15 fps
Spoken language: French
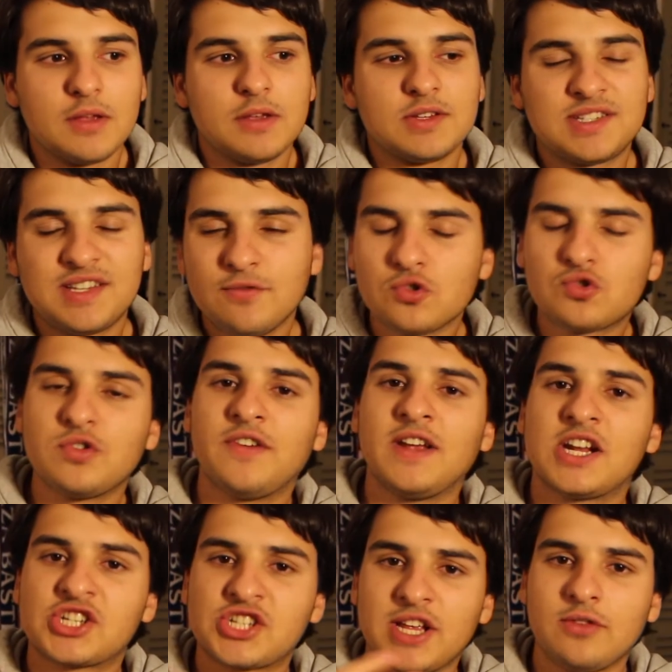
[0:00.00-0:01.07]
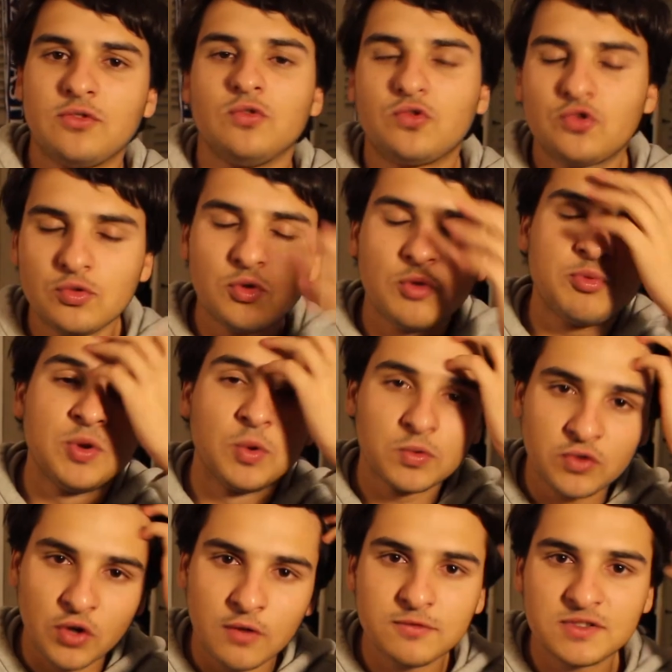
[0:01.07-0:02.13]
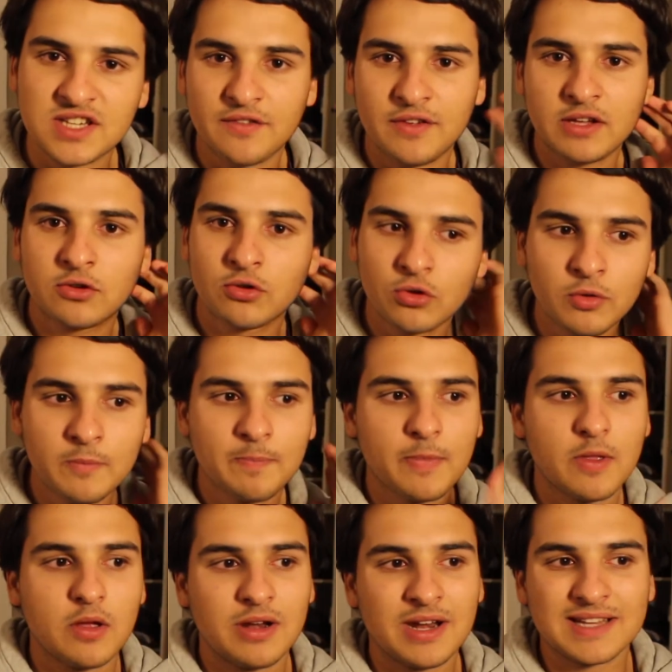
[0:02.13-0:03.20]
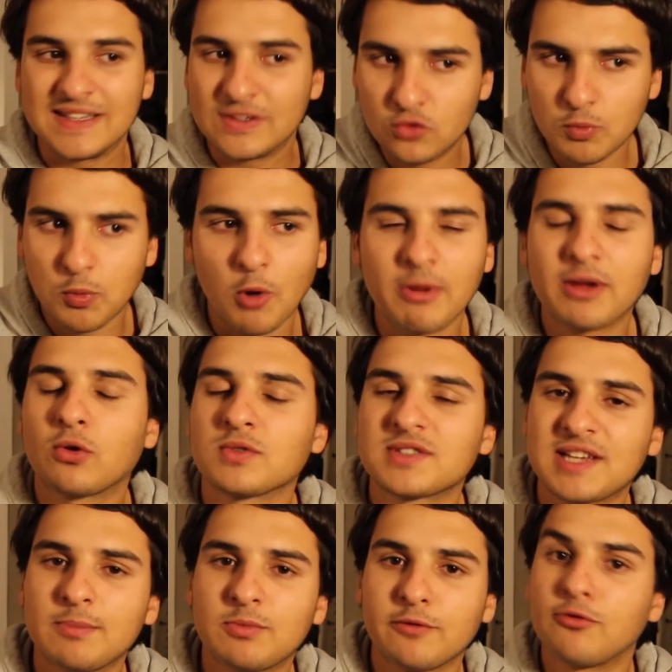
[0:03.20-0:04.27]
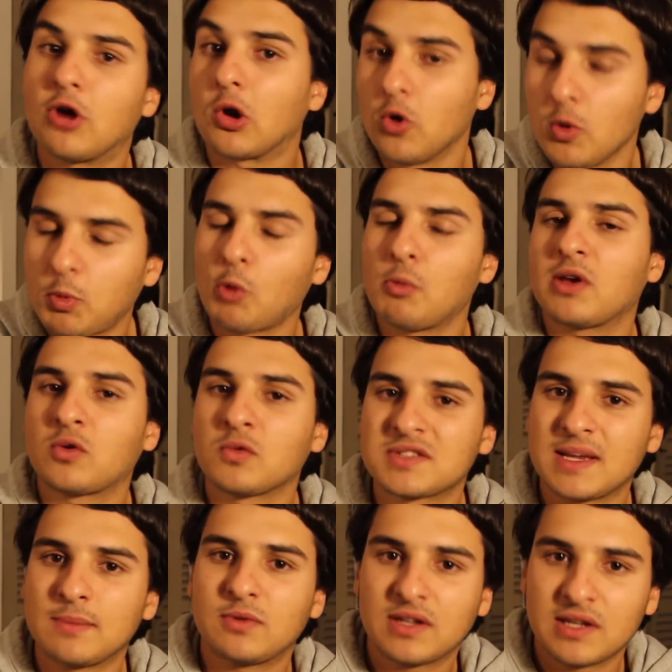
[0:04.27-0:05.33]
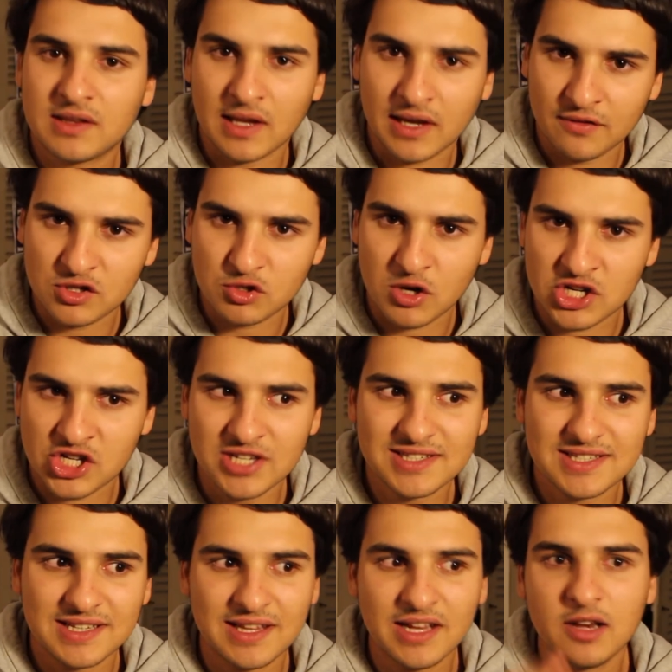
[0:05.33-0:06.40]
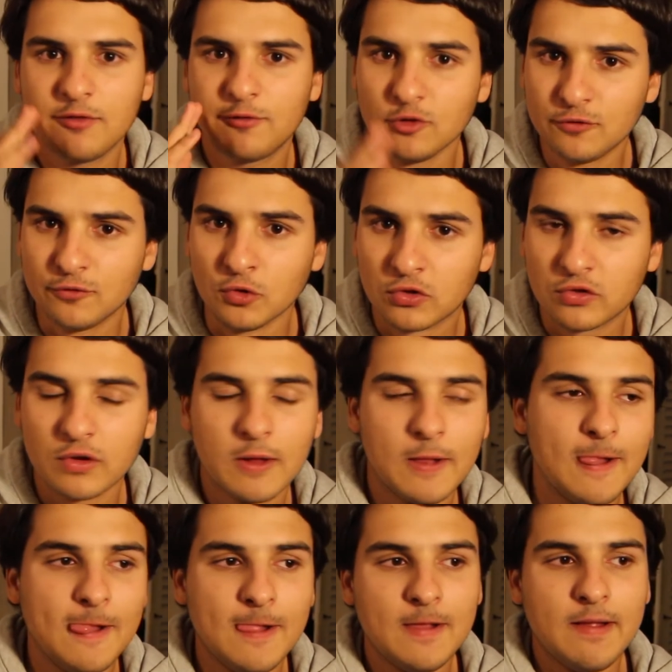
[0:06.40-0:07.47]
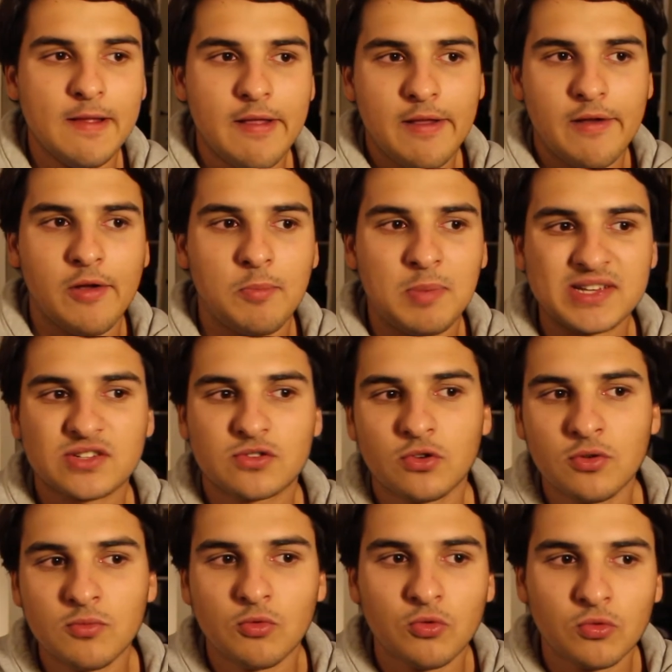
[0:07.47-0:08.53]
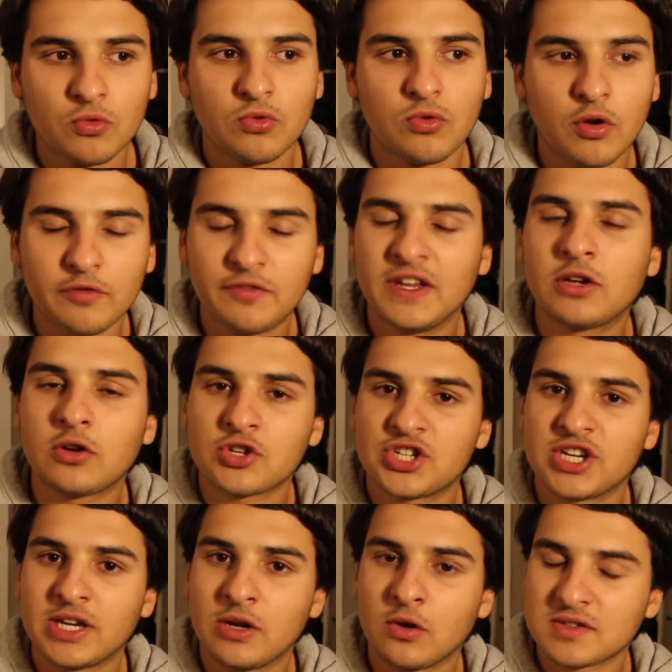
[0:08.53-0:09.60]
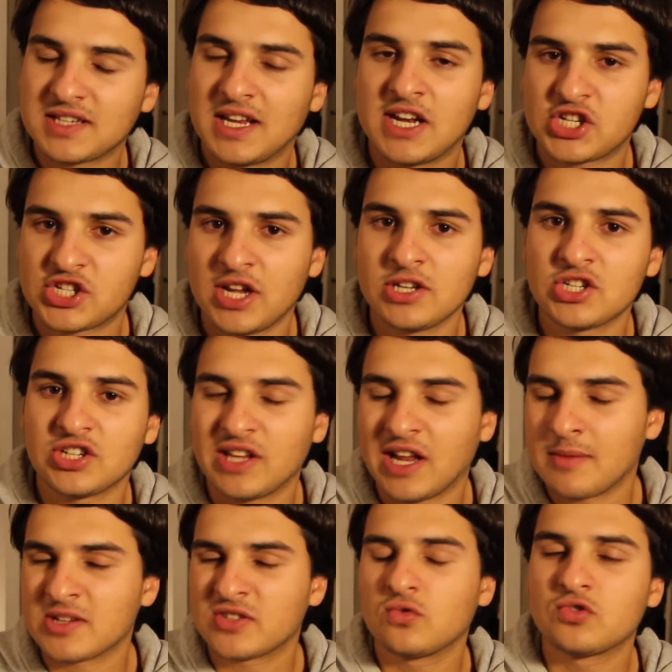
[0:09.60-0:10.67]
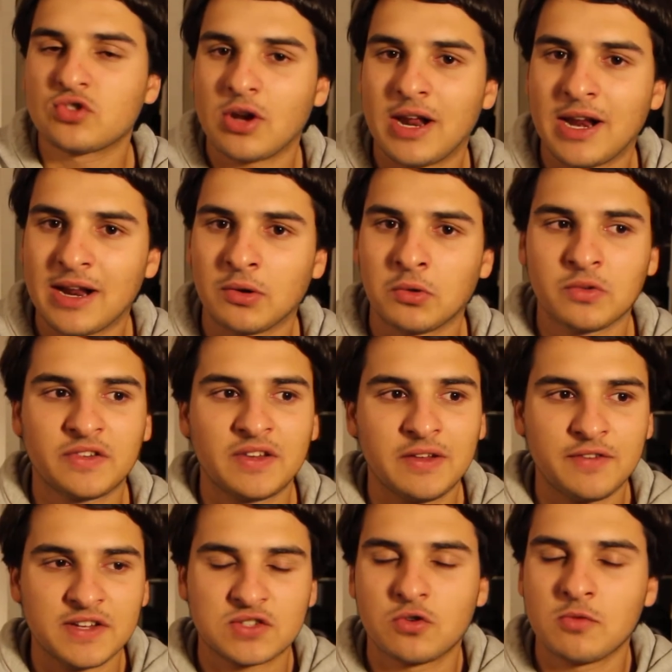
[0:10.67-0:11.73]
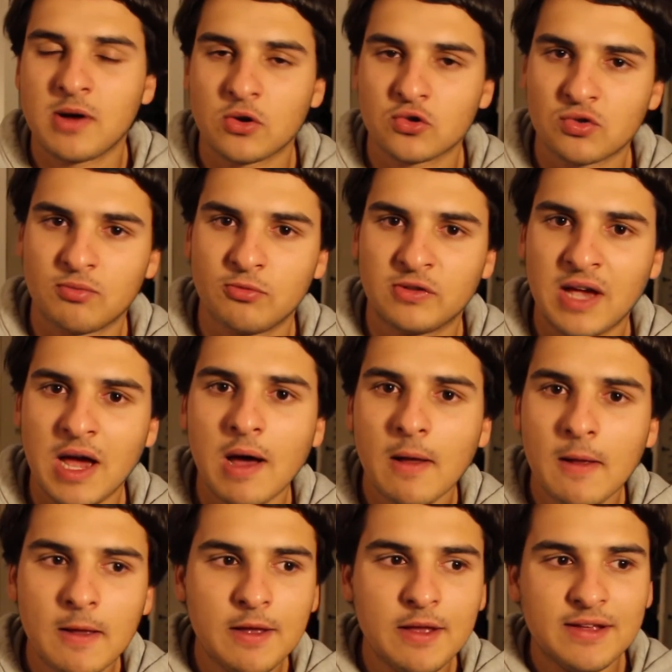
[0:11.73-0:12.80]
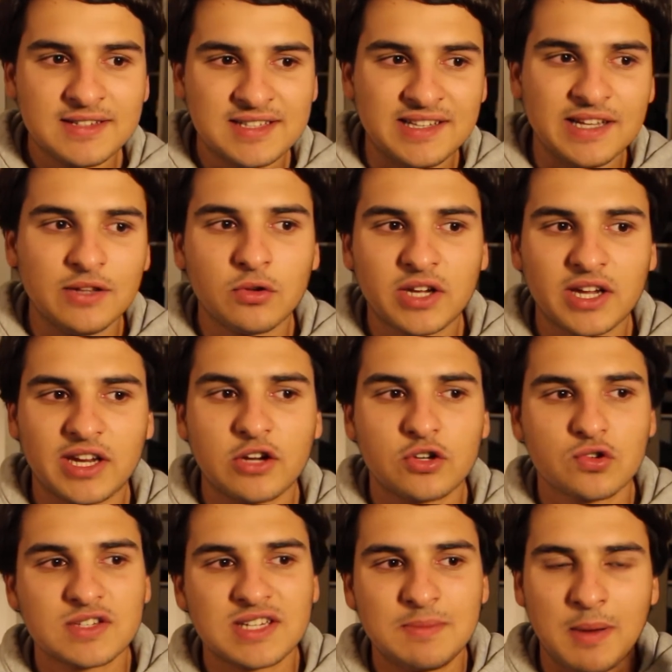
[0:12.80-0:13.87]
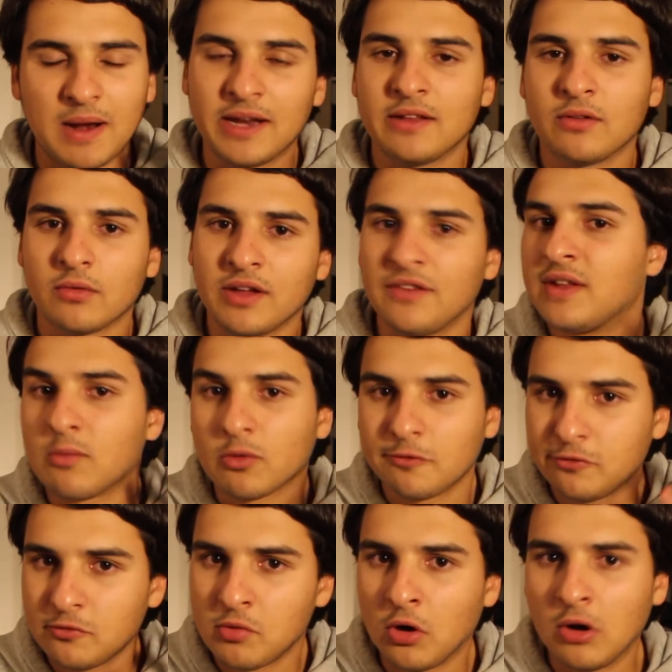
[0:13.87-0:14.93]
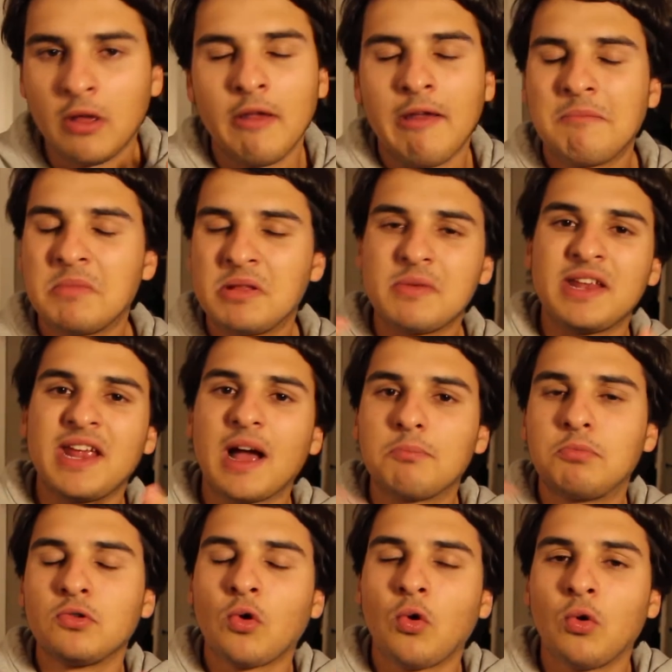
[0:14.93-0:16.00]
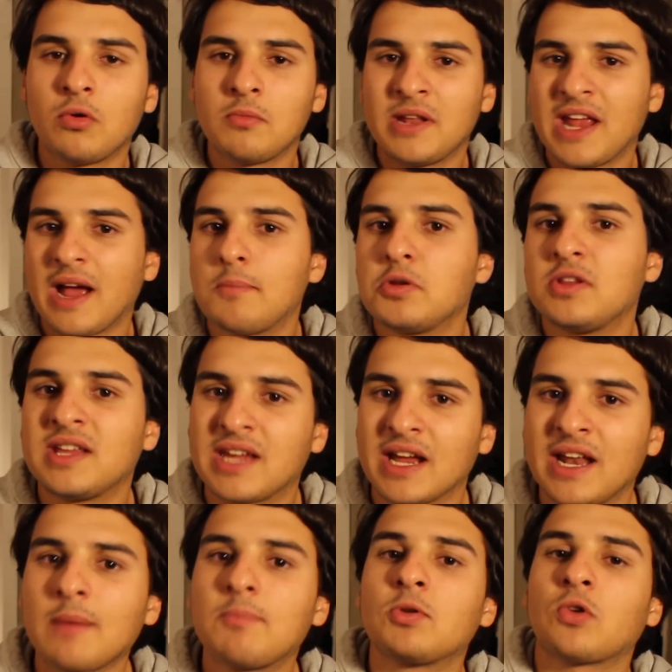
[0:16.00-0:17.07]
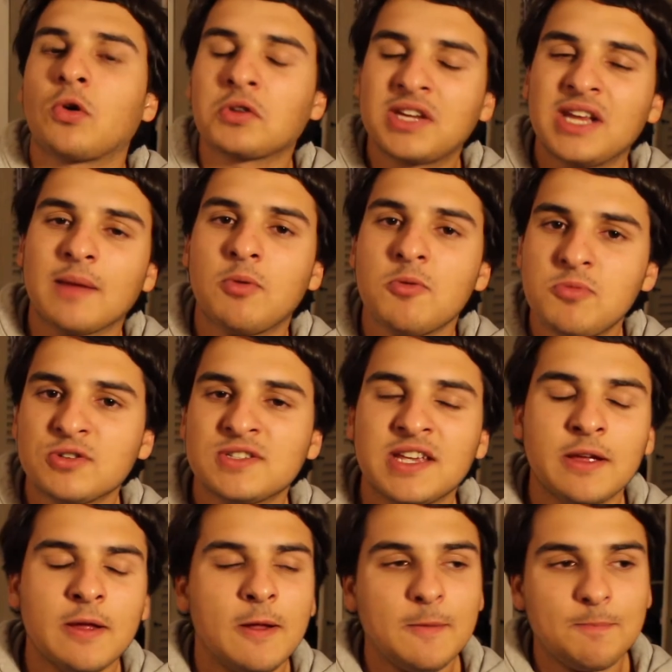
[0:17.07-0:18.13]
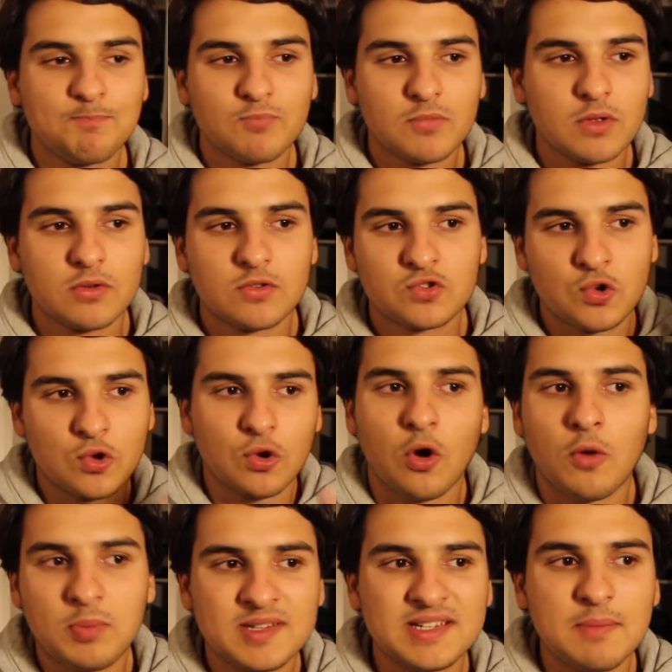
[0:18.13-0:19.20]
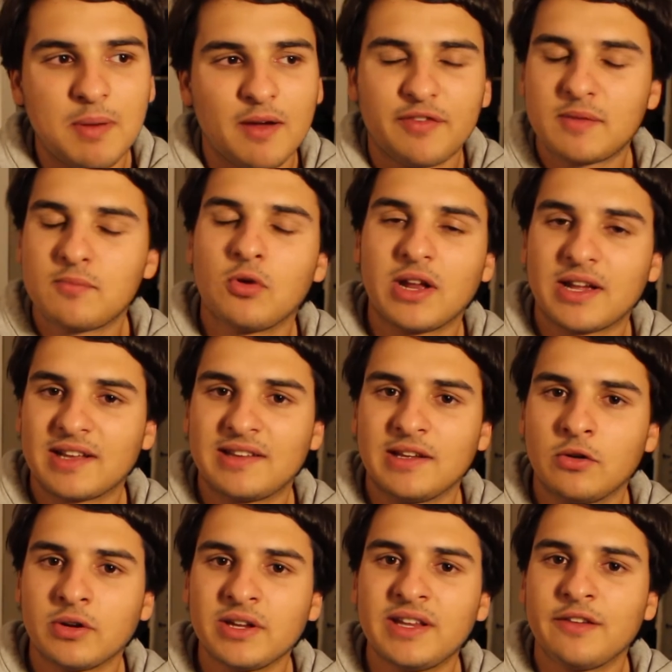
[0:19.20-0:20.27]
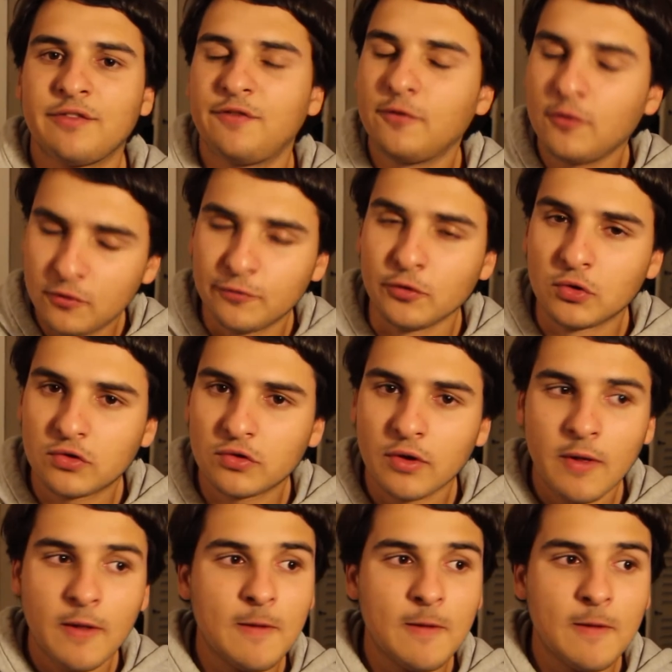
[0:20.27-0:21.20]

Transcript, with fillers: Si vous suivez la chaîne YouTube depuis longtemps, vous savez que l'un des tout premiers concepts, voire le premier concept qui est arrivé sur la chaîne, c'était les foot foot. Euh, parce que mon envie quand j'ai lancé la chaîne, j'étais à la base tout seul à la lancer, Vasco m'a rejoint plus tard, c'était de créer quelque chose qui parlait évidemment de football, mais de manière un peu drôle, de manière un peu décalée, un peu tranquille, un peu posée. Ce qui remplissait parfaitement la catégorie des foot foot.